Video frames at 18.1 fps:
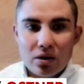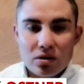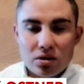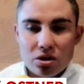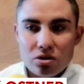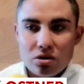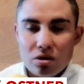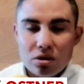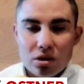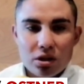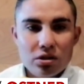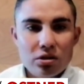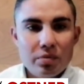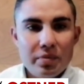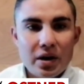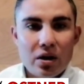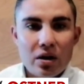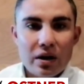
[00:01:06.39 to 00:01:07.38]
los cinturones
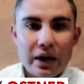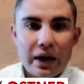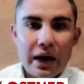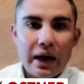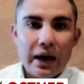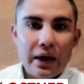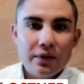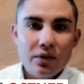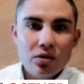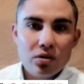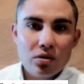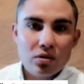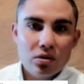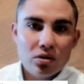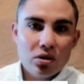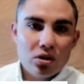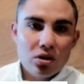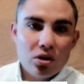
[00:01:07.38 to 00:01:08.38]
no me los regalan, no